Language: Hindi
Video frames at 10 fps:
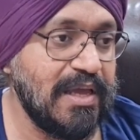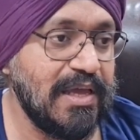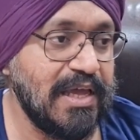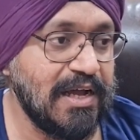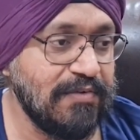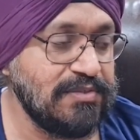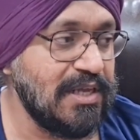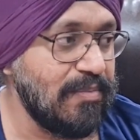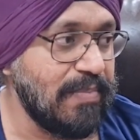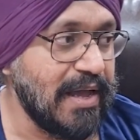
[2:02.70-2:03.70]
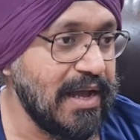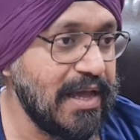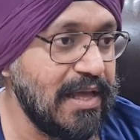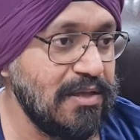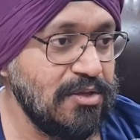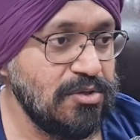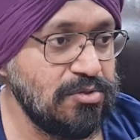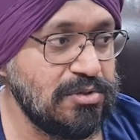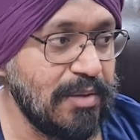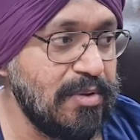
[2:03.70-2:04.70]
में एक कफ सिरप पाया गया
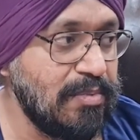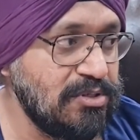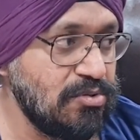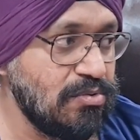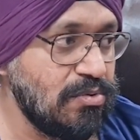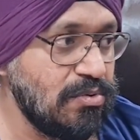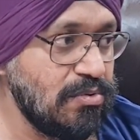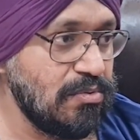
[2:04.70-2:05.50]
जो सभी बच्चों को